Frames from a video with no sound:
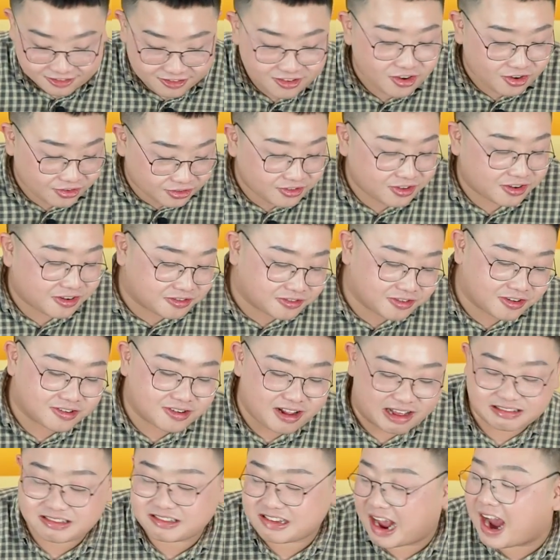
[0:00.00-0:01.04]
nó nó nó
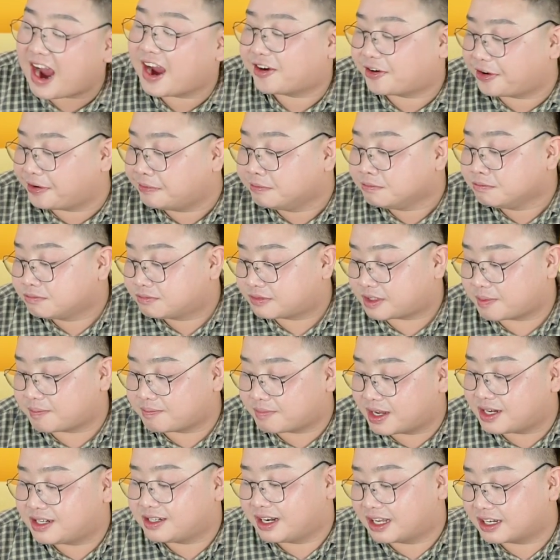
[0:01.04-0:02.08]
đã sai rồi. Tại
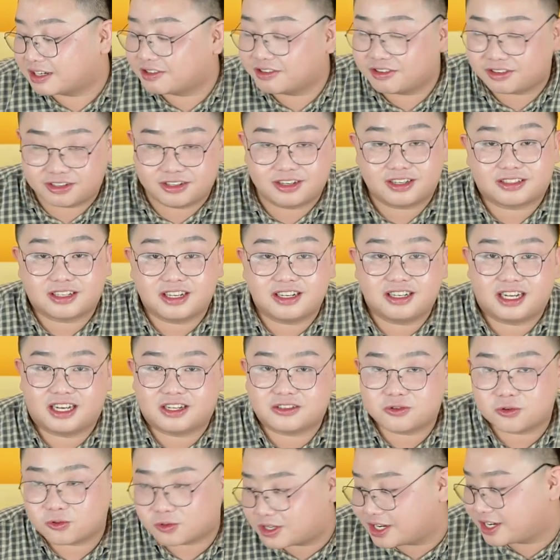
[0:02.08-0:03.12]
mình là người rất thích
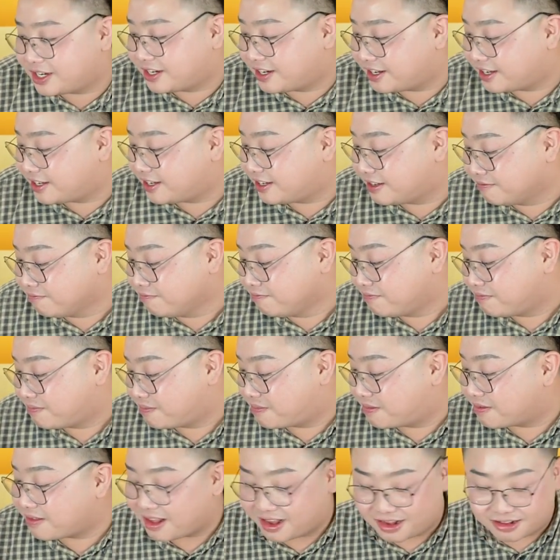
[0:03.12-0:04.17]
ăn sushi thì
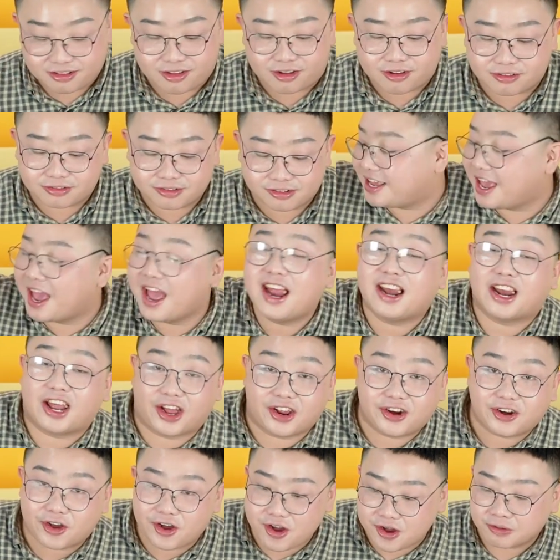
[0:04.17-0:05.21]
cái này nó, nó chế
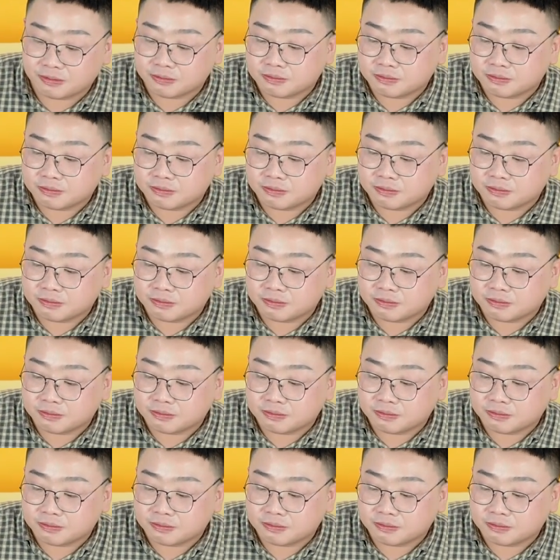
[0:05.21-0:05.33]
lại thôi.